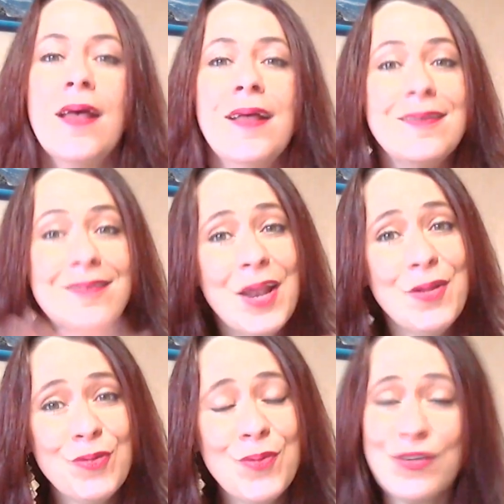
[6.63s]
Salut
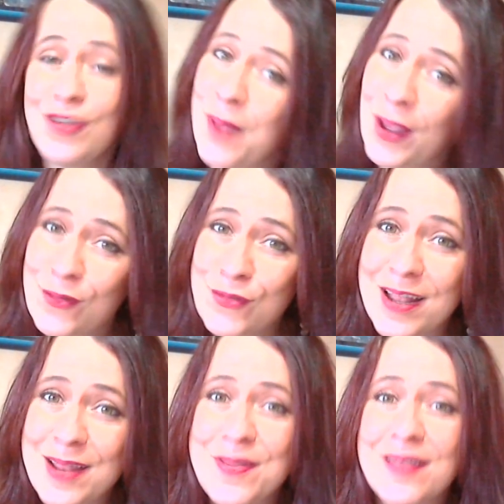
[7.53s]
tout le monde, j'espère que vous
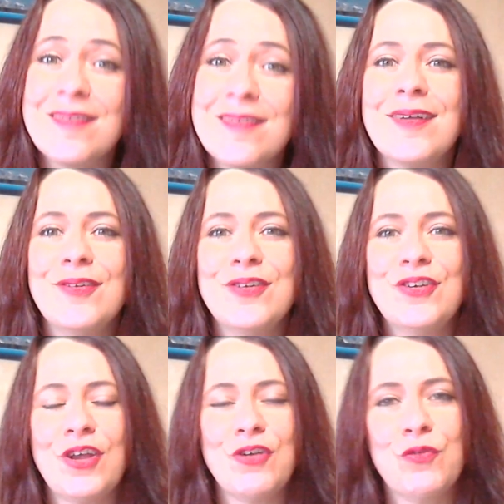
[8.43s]
allez bien, c'est
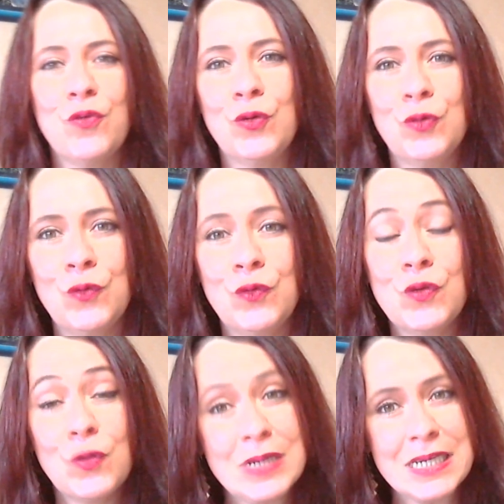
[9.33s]
Candisha et je vous retrouve
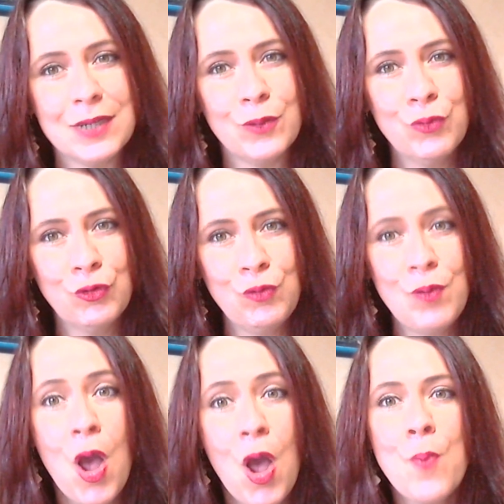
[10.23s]
sur ma chaîne Booktube
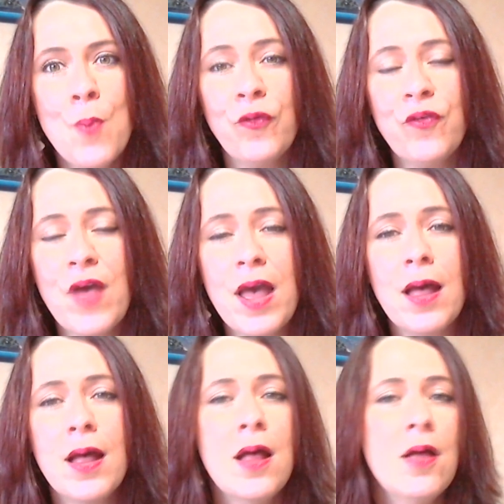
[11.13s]
pour faire
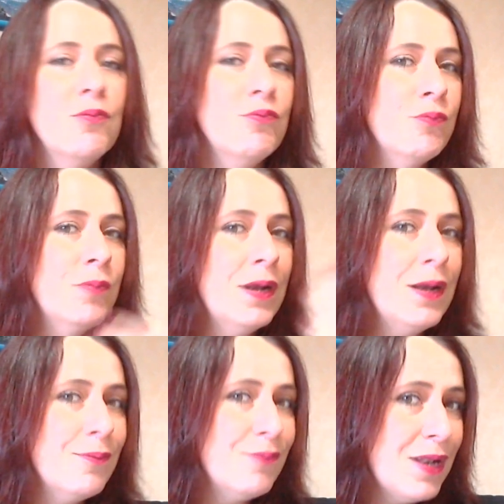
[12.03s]

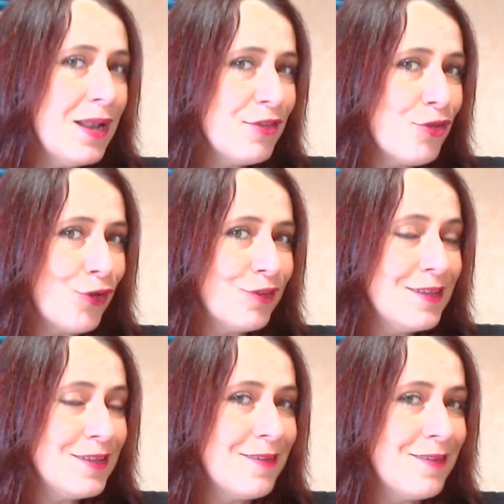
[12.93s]
les
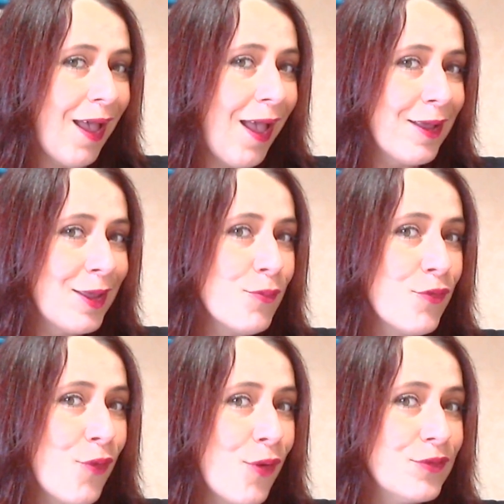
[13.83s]
sorties littéraires et qui me
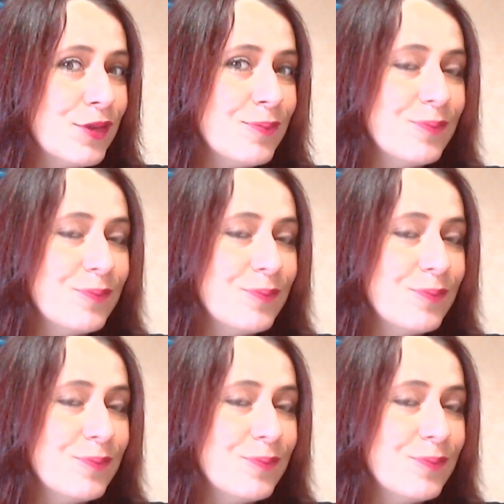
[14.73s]
font envie.